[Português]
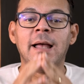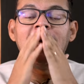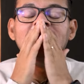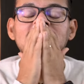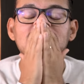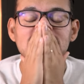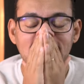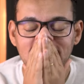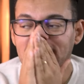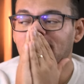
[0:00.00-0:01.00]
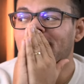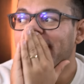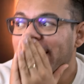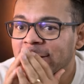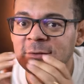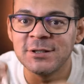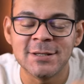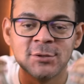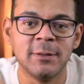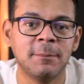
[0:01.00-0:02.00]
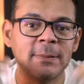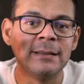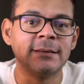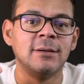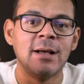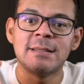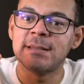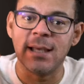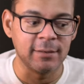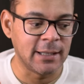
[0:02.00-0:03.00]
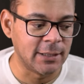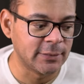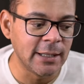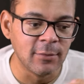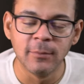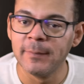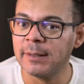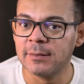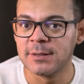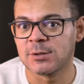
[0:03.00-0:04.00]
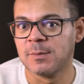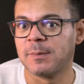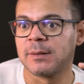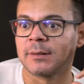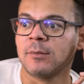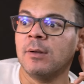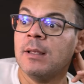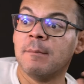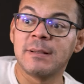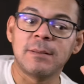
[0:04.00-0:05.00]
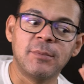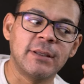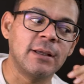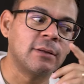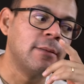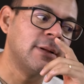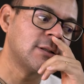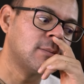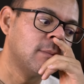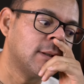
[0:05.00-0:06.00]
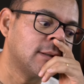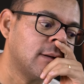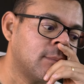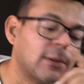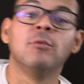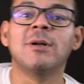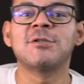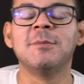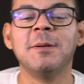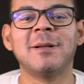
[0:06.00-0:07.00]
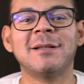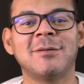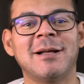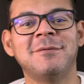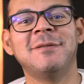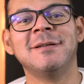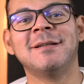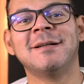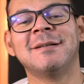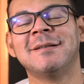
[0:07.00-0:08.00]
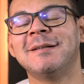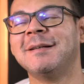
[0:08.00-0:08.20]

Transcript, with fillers: Éder do céu, eu tenho medo de assumir plantão. É sério, cara, eu tenho um medo de assumir plantão. Mas sabe por que eu tenho medo de assumir plantão? Porque eu nunca assumi plantão na vida.